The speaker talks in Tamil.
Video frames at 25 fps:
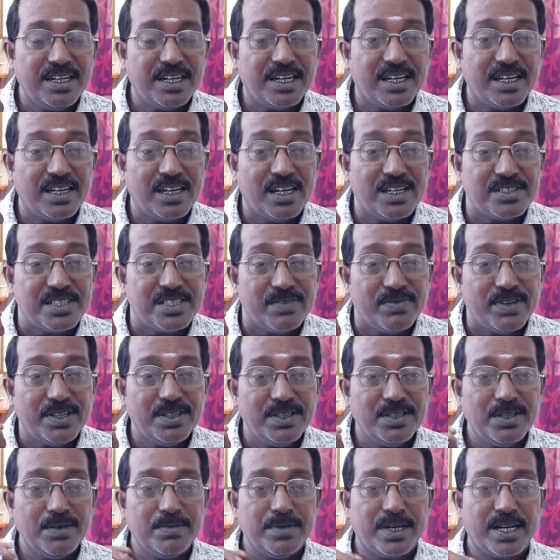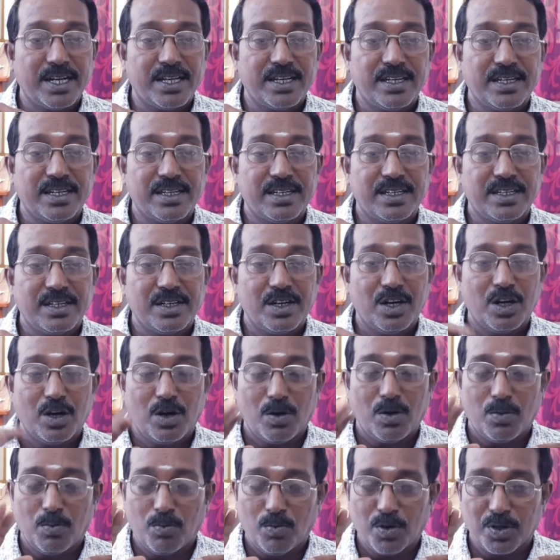இடங்கள் சிவந்தும் என
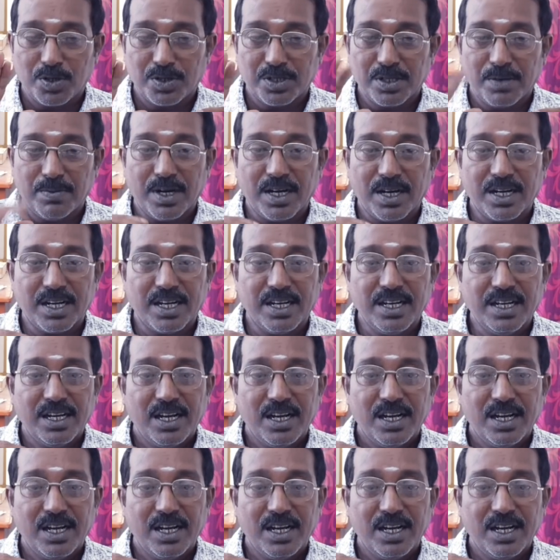மொத்தமாக